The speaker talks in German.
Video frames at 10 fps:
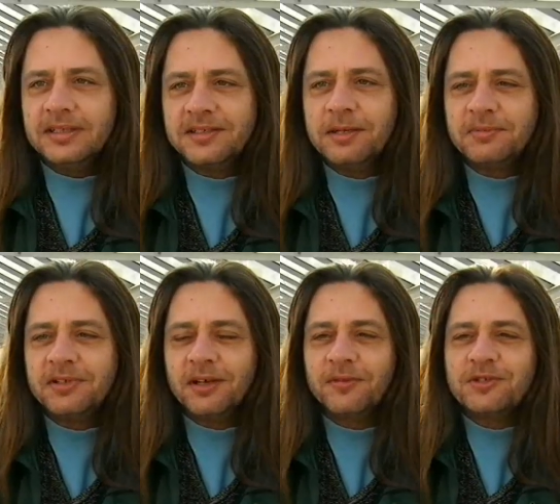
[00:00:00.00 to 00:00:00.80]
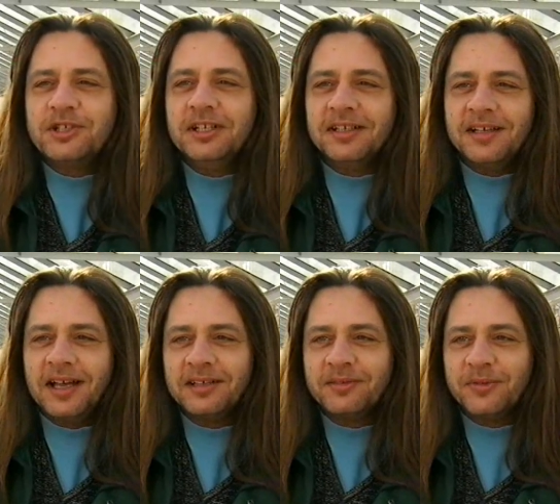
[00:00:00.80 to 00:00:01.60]
gibt ja verschiedene
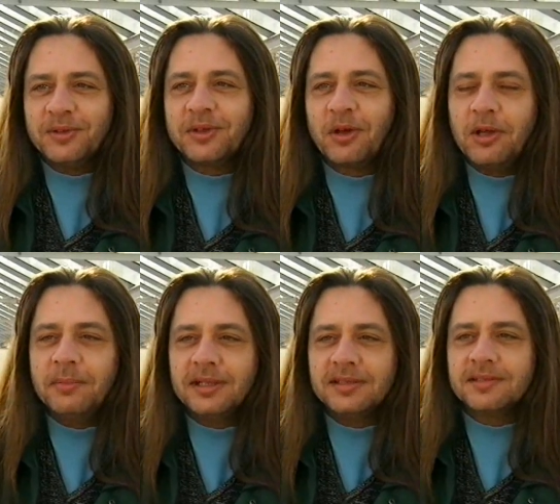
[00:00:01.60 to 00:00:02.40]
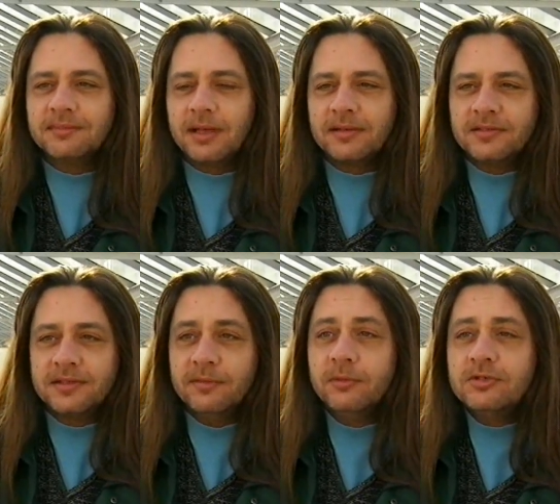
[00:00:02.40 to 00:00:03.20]
Arten von Träumen, es gibt auch
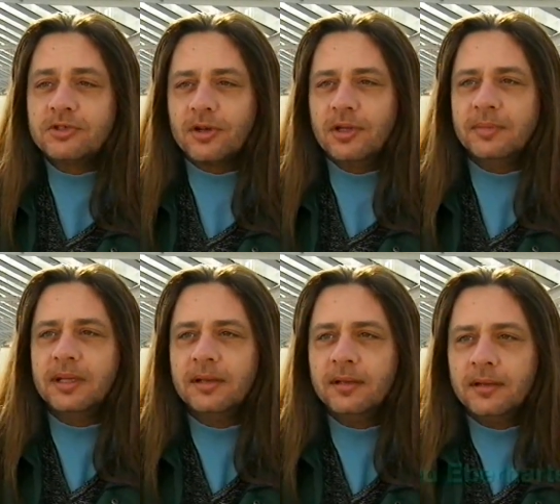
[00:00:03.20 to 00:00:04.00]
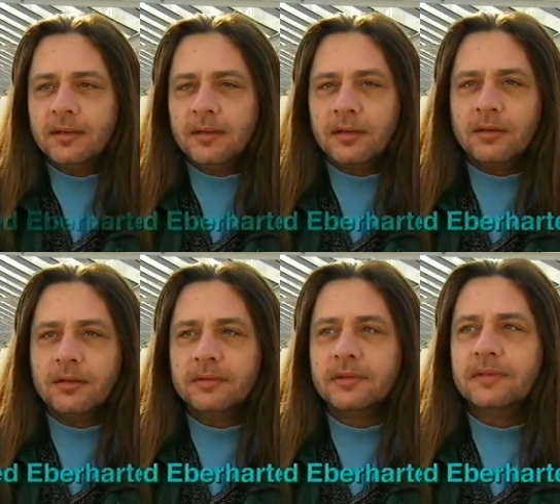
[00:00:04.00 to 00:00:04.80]
die Wunschträume.
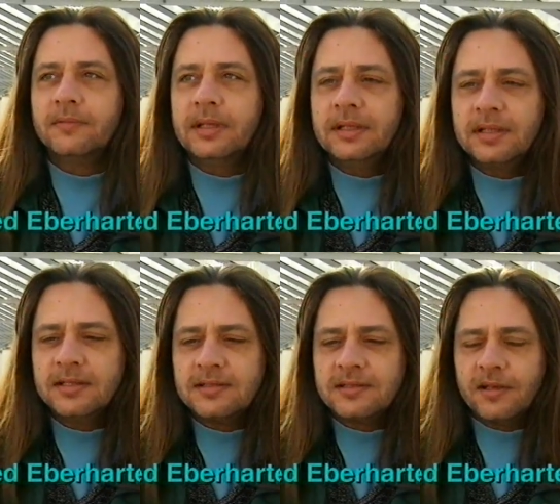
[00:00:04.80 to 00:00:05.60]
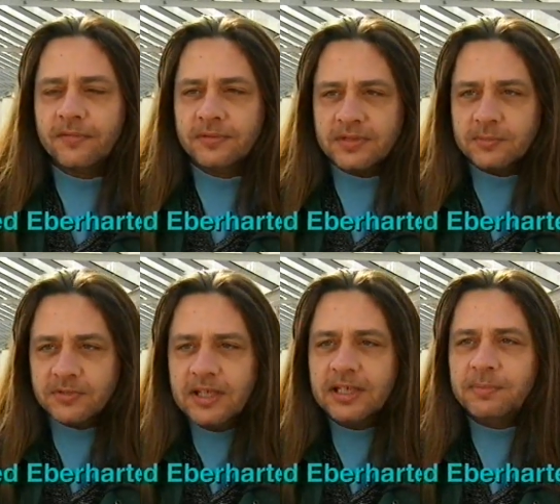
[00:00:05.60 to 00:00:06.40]
Und wenn ich jetzt das auf unsere
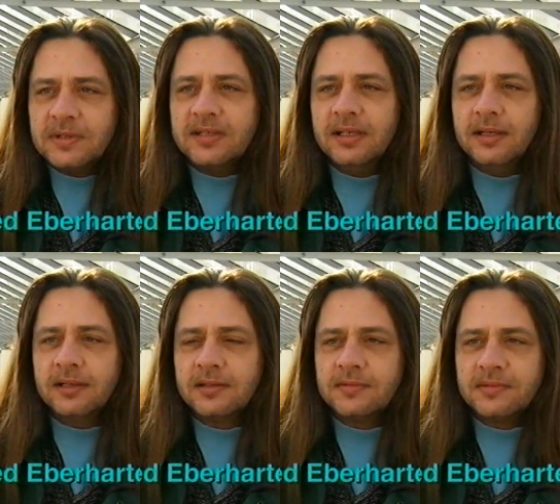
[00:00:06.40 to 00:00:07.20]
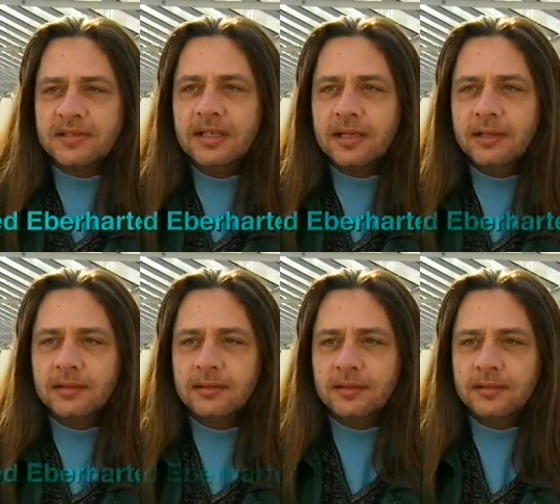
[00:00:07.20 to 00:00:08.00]
Musik beziehe, das war sicher
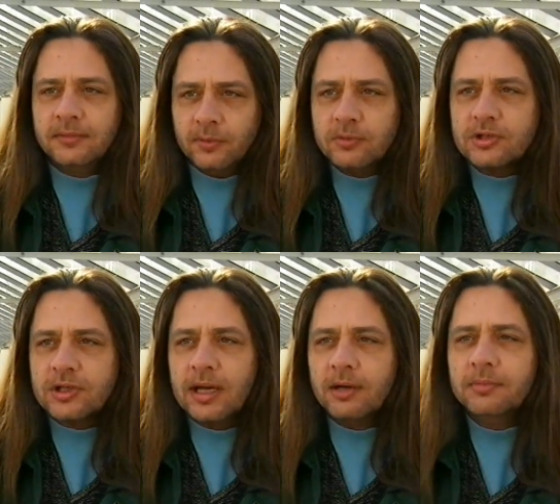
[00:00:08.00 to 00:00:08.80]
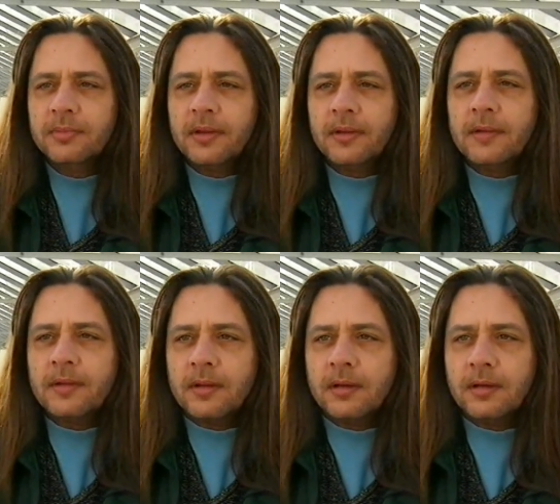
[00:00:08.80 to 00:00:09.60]
ein, ein Wunschtraum.
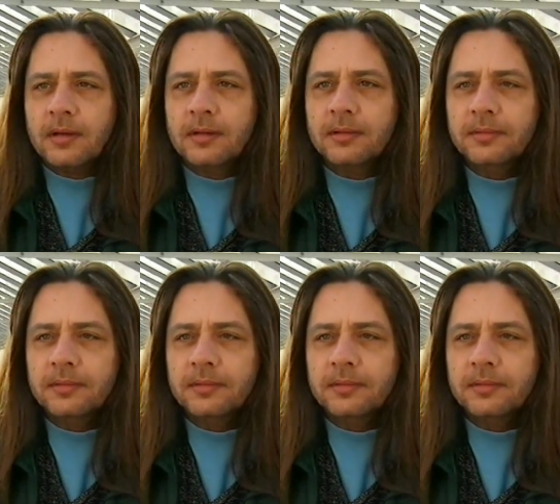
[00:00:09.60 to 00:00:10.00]
Äh,